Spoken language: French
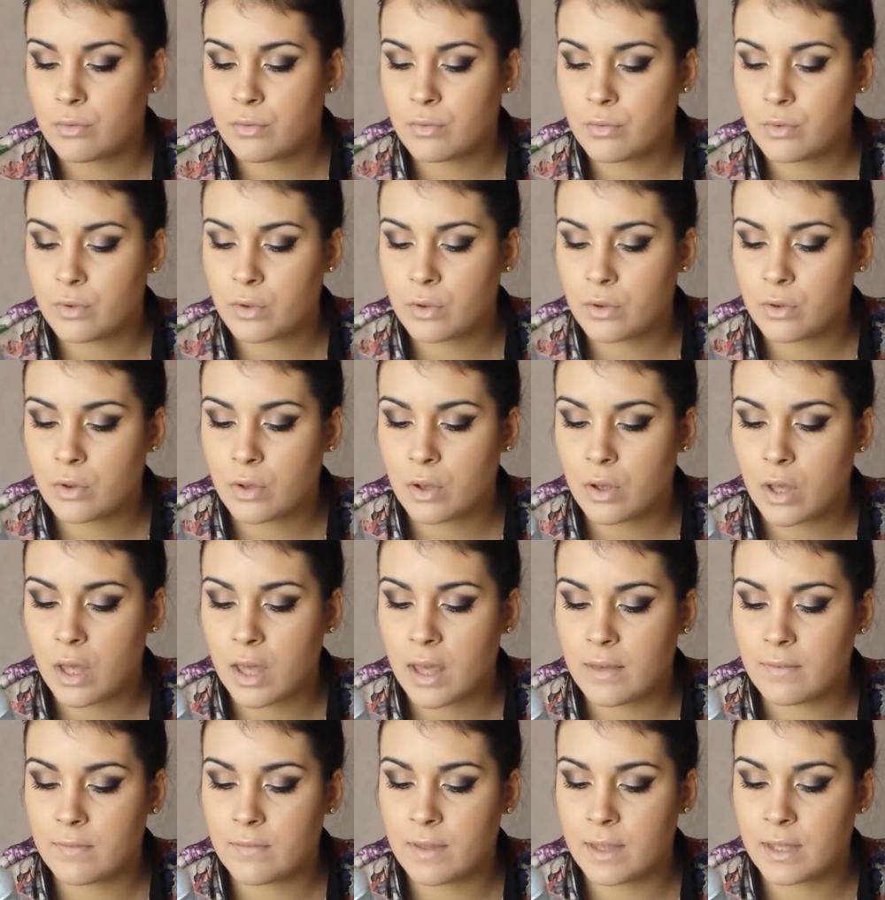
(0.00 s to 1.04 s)
euh,
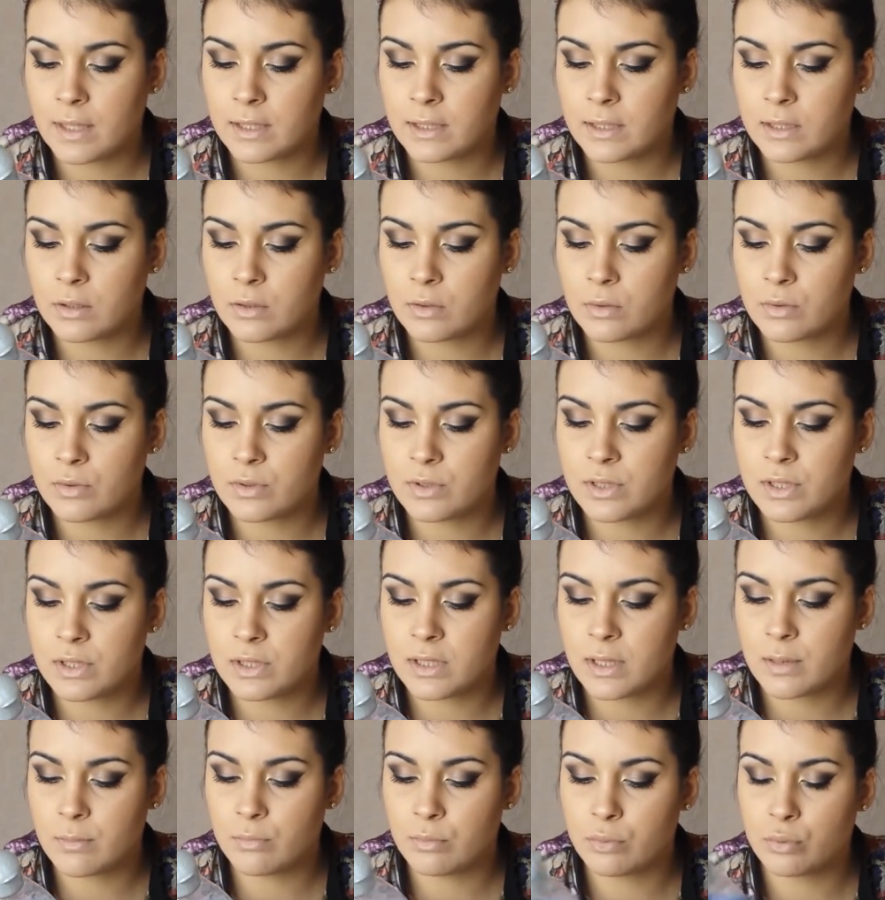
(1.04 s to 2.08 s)
avec le
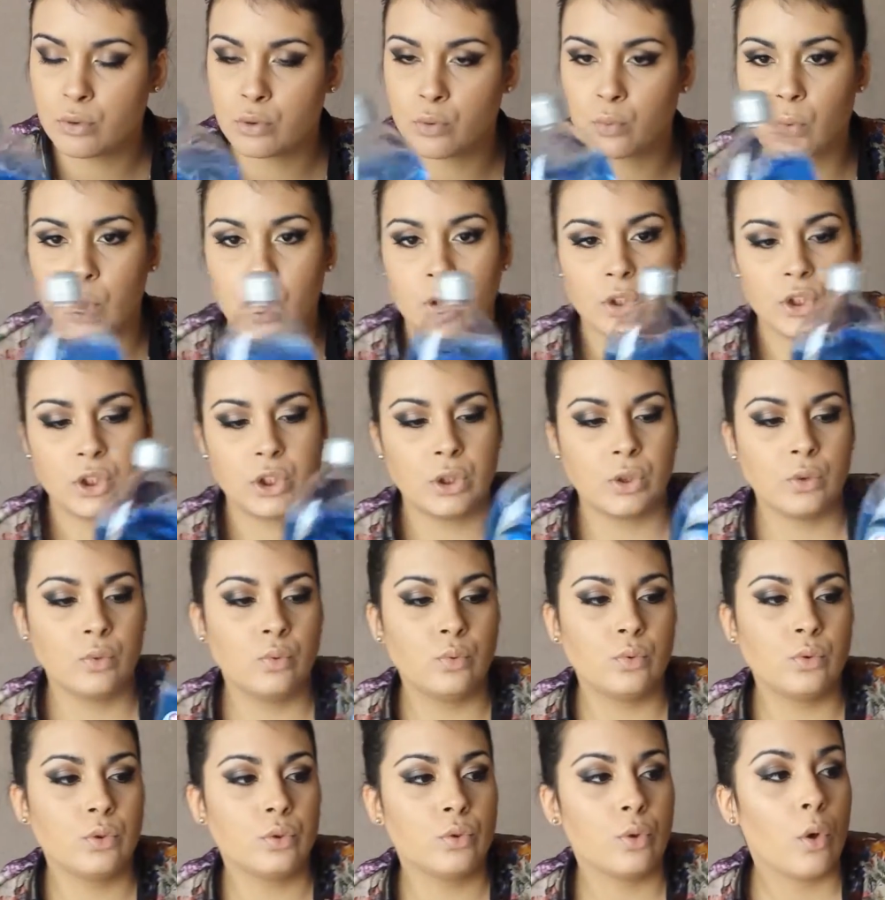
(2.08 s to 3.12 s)
système bouchon
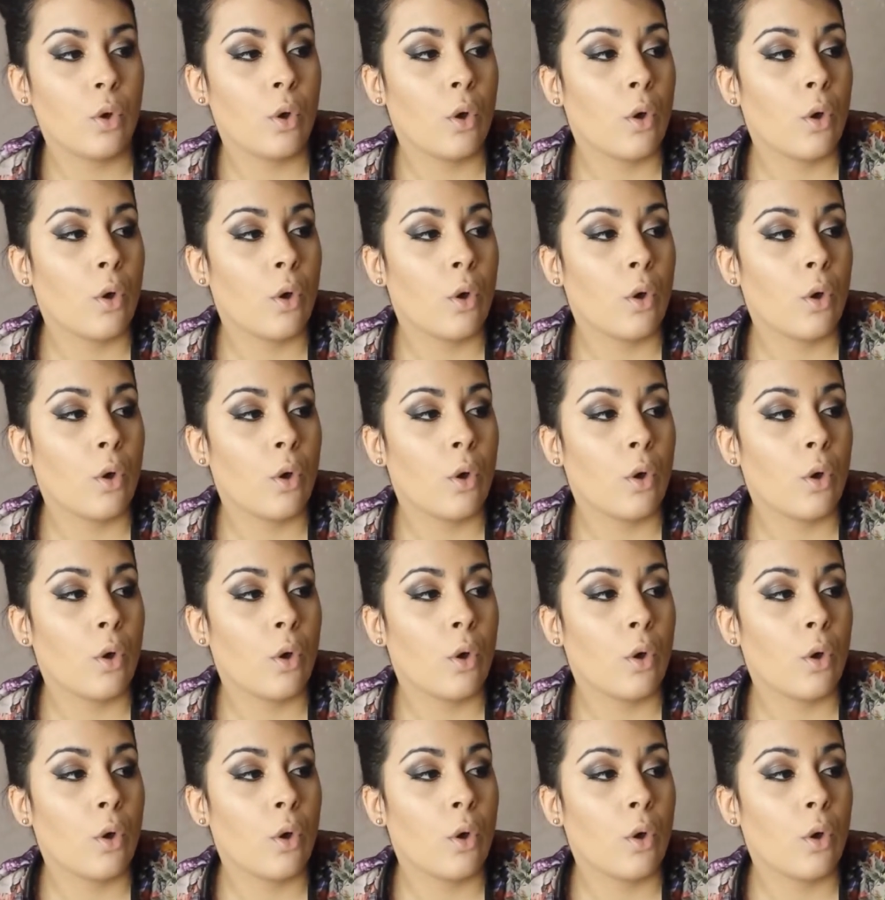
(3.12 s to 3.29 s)
anti-goutte.